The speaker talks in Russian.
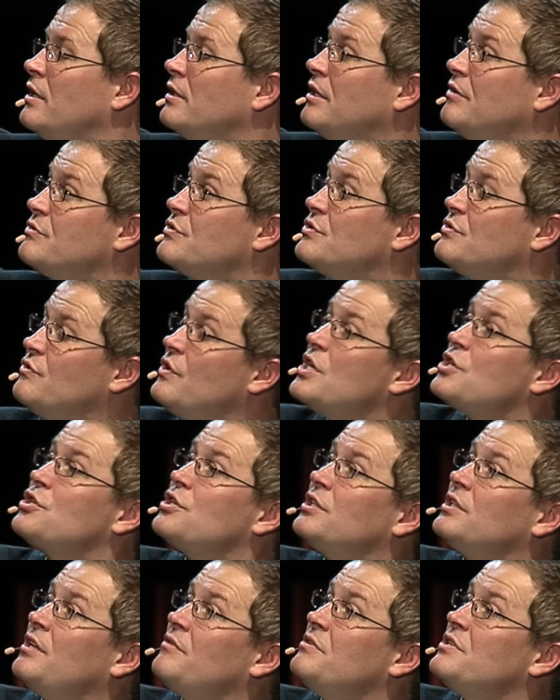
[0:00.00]
ты
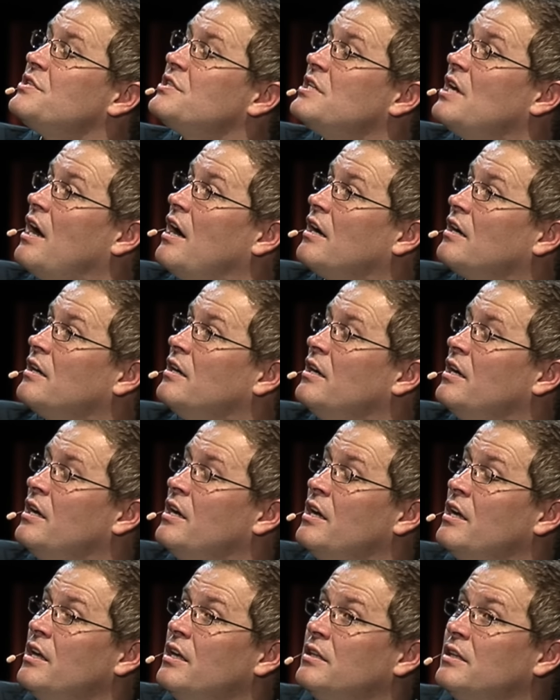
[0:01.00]
взвешен на весах
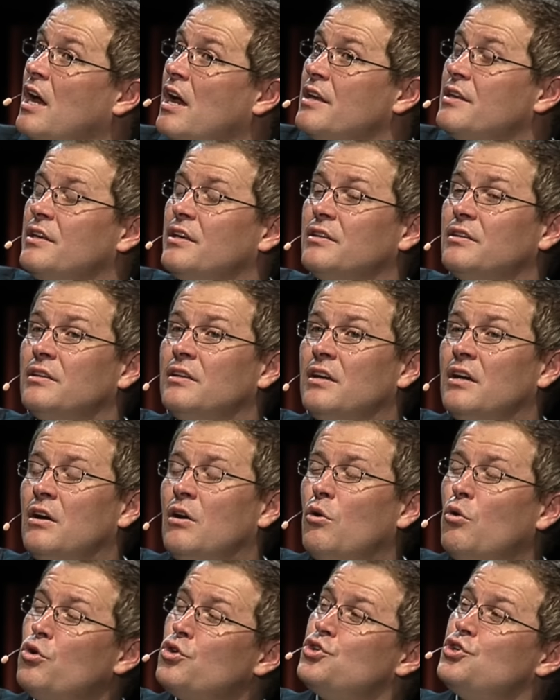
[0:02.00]
и найден
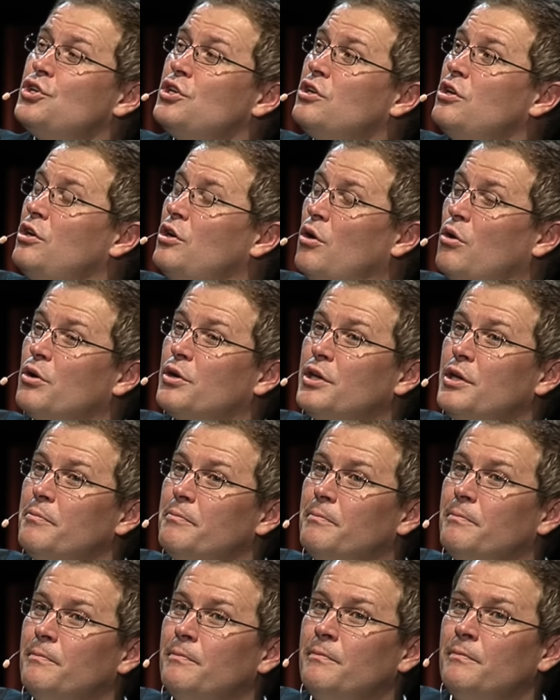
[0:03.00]
очень легким.